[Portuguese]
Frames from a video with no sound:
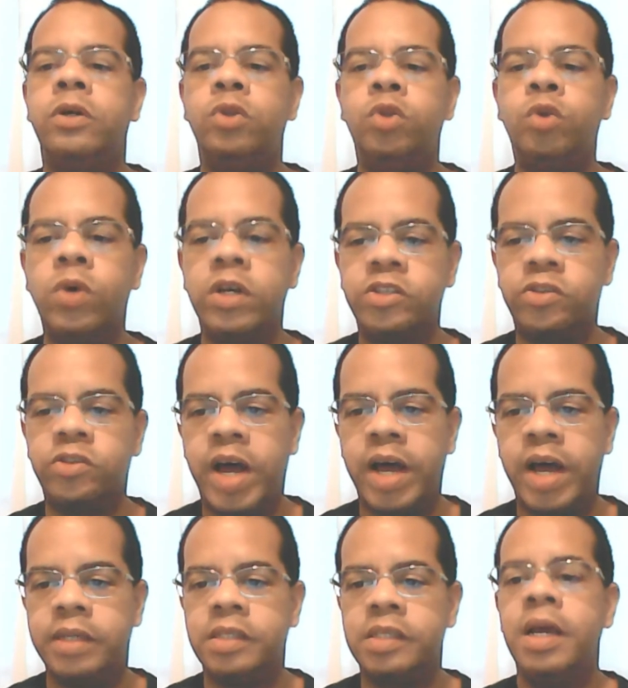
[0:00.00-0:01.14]
Duas
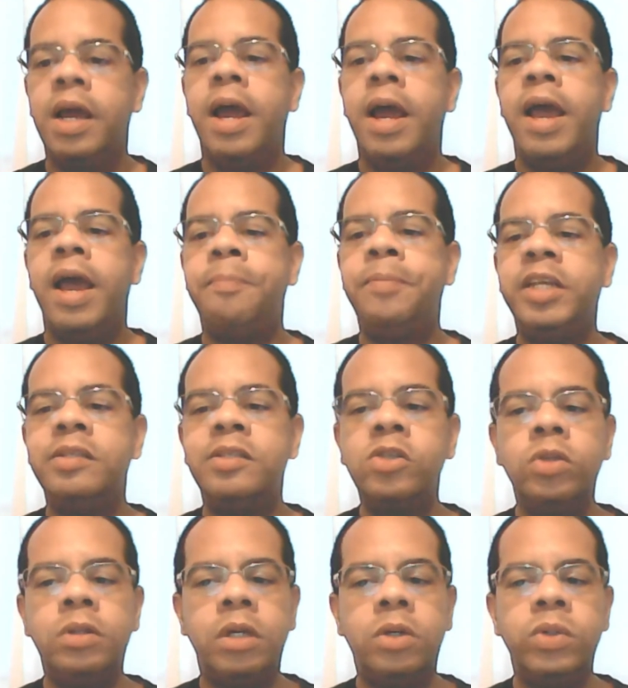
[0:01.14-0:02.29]
vagas. É
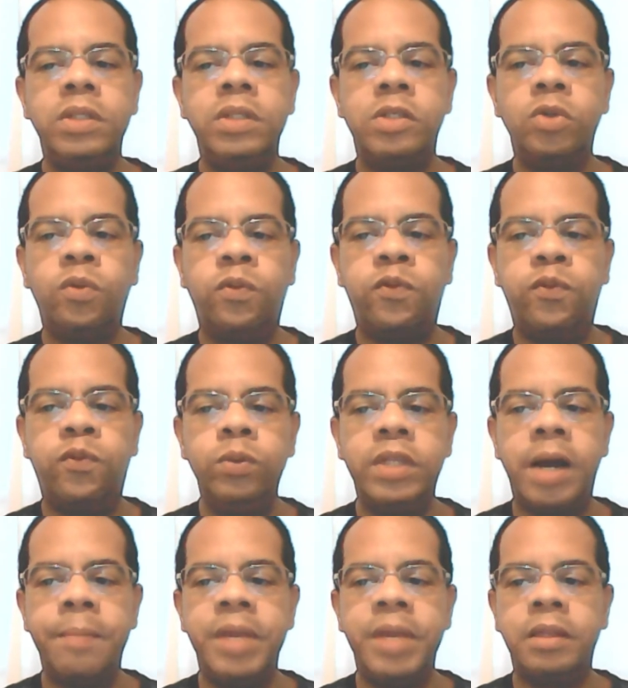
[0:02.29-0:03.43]
preciso ter o ensino
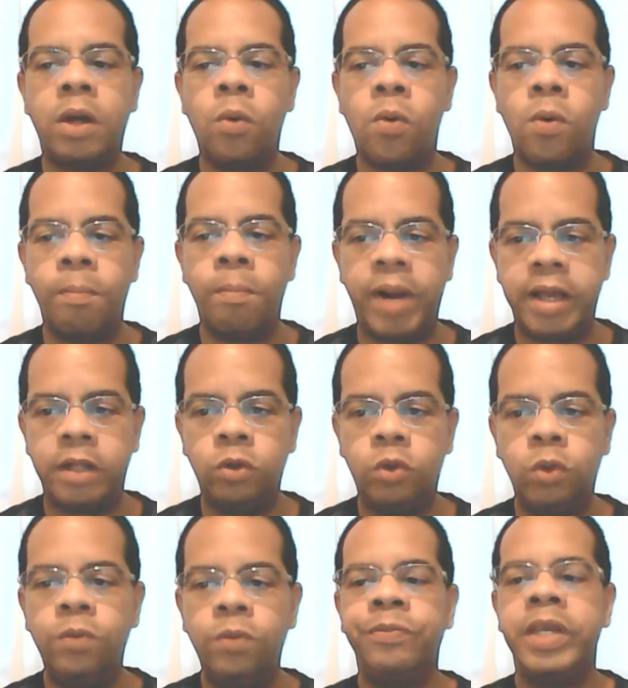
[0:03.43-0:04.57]
fundamental
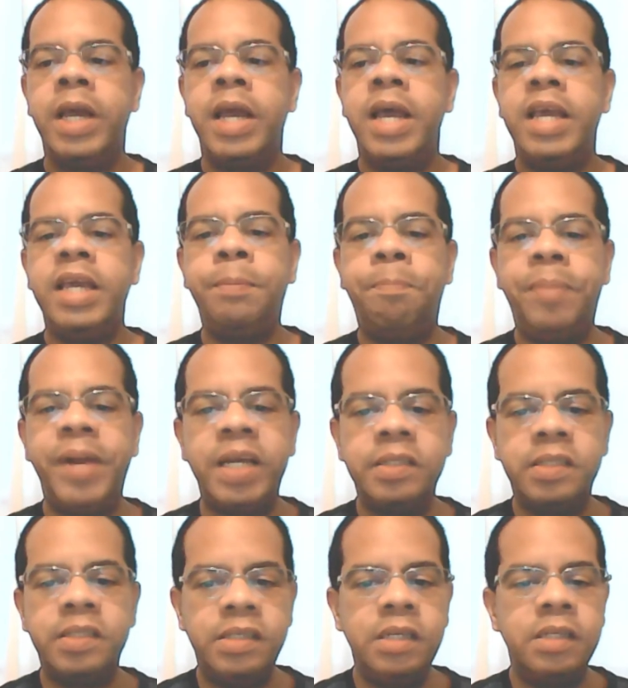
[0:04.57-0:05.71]
completo, e
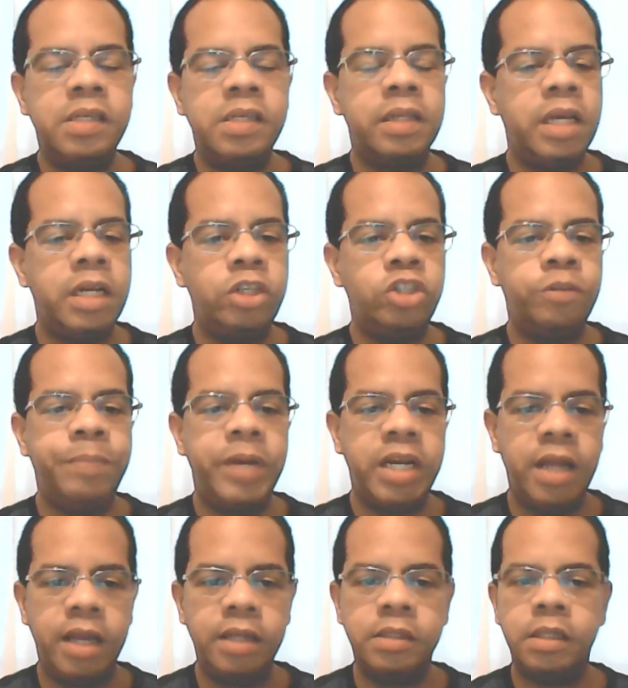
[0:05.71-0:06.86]
precisa ter
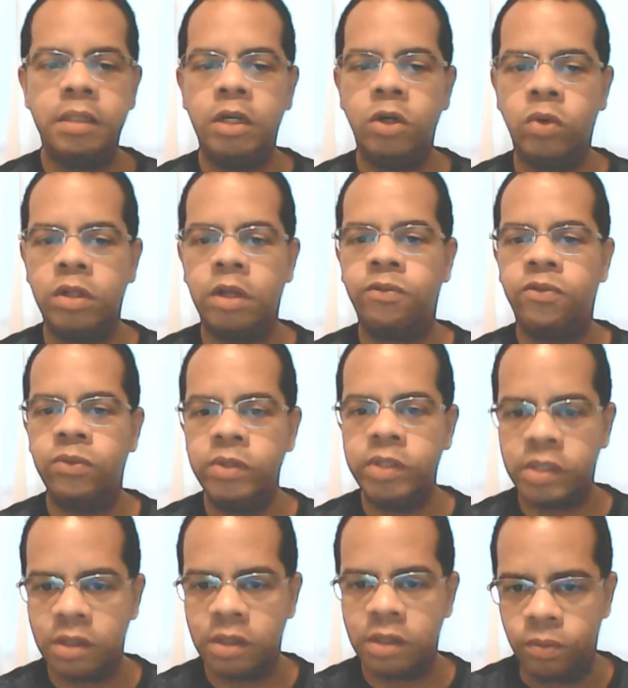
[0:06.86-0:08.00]
experiência anterior na
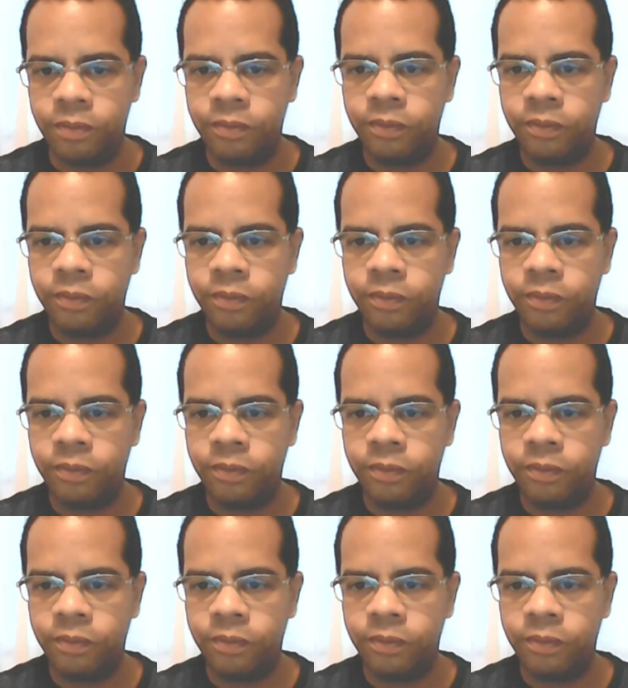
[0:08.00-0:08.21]
função.